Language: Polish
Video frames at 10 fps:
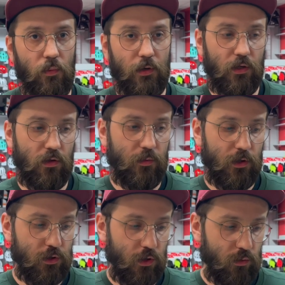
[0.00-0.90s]
Dobre,
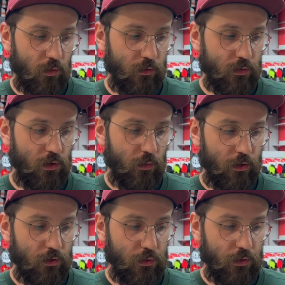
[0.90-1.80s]
dobre siodło plus
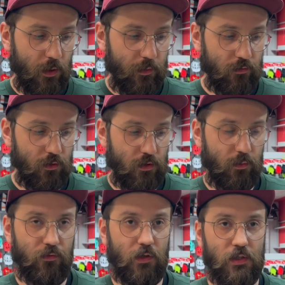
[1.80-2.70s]
dobry ciuch na pewno
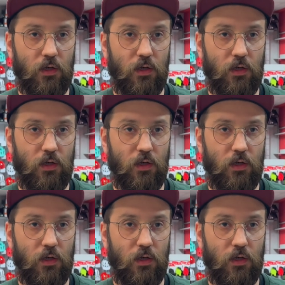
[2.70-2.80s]
zrobi więcej